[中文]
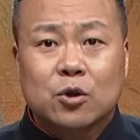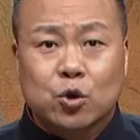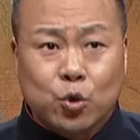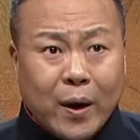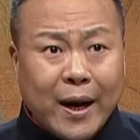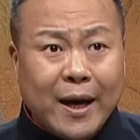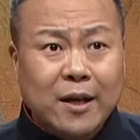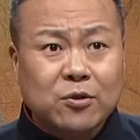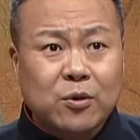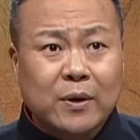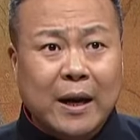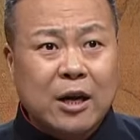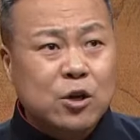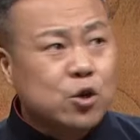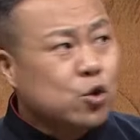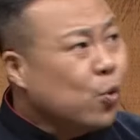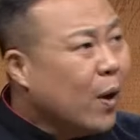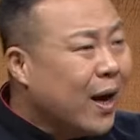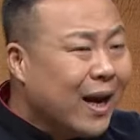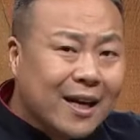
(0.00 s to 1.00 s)
说来就来，
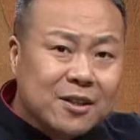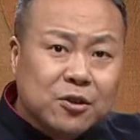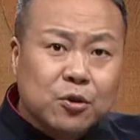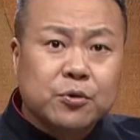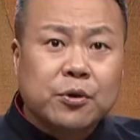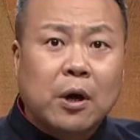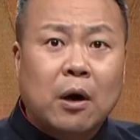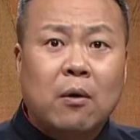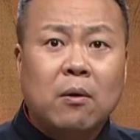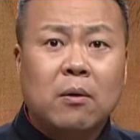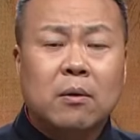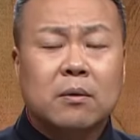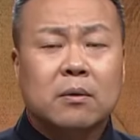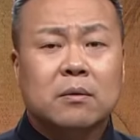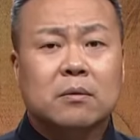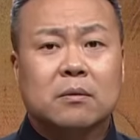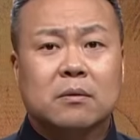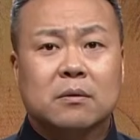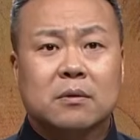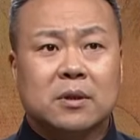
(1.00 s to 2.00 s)
唰啦就走。
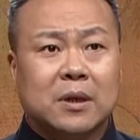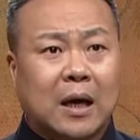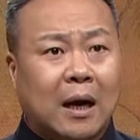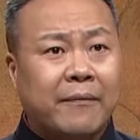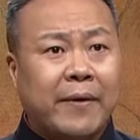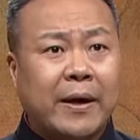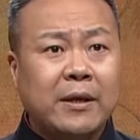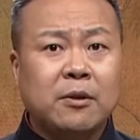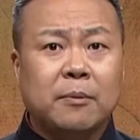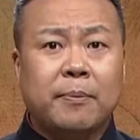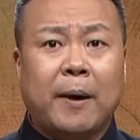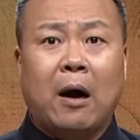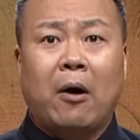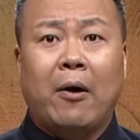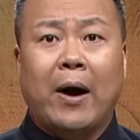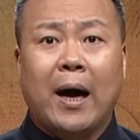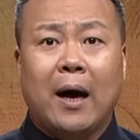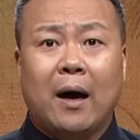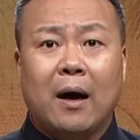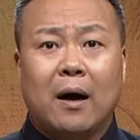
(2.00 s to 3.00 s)
抢完就
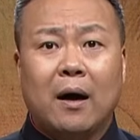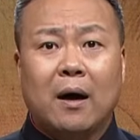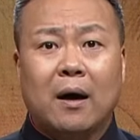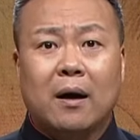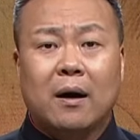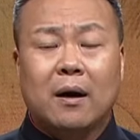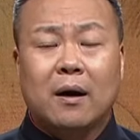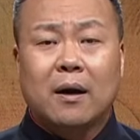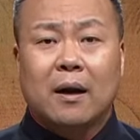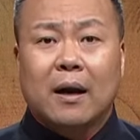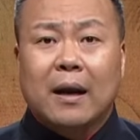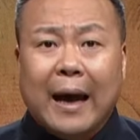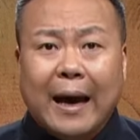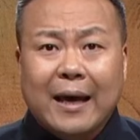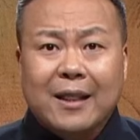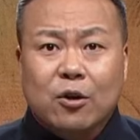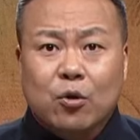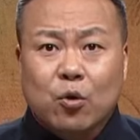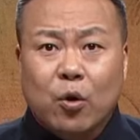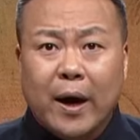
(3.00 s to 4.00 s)
跑啊，
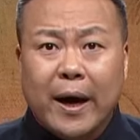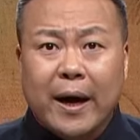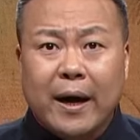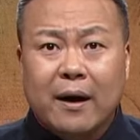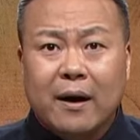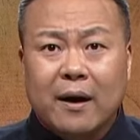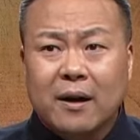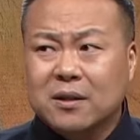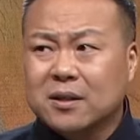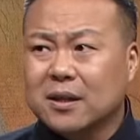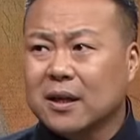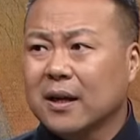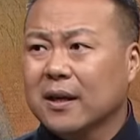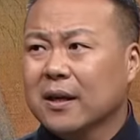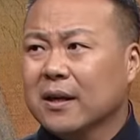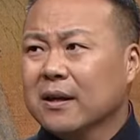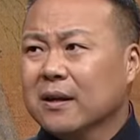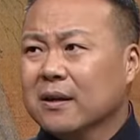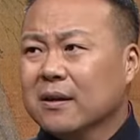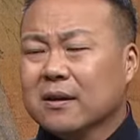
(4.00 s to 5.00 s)
来得快，而且
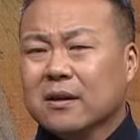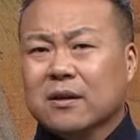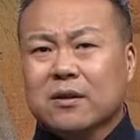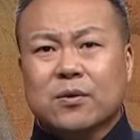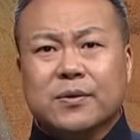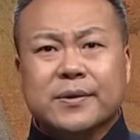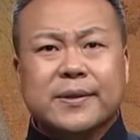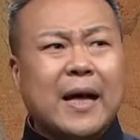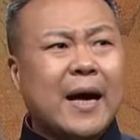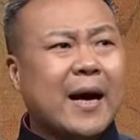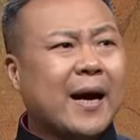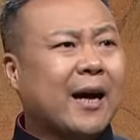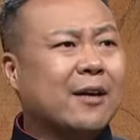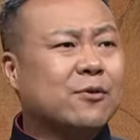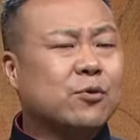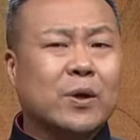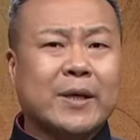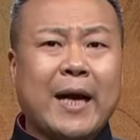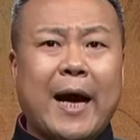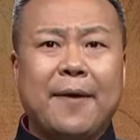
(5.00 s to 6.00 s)
都散
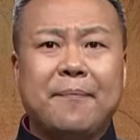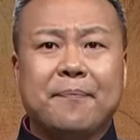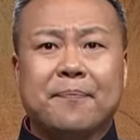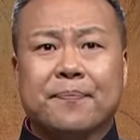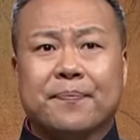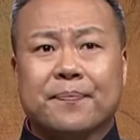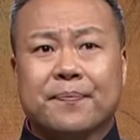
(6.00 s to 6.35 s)
开作战。